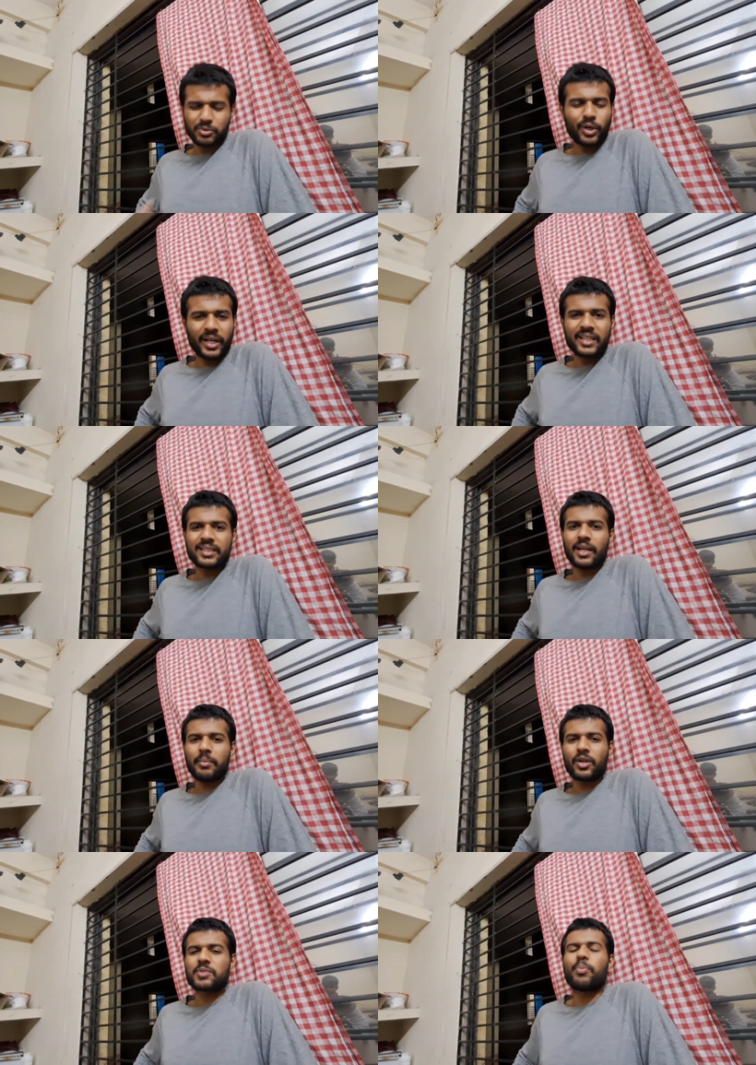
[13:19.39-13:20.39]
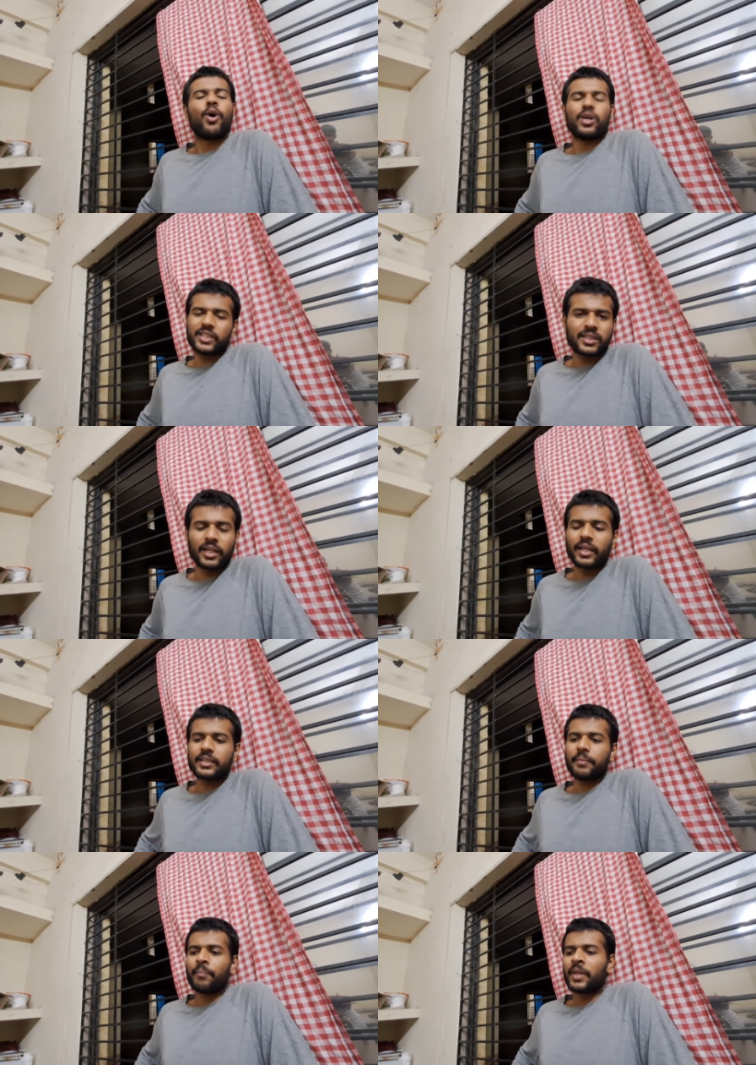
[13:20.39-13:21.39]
थोड़ा रेस्ट लिया बिकॉज बहुत ज़्यादा थक गए थे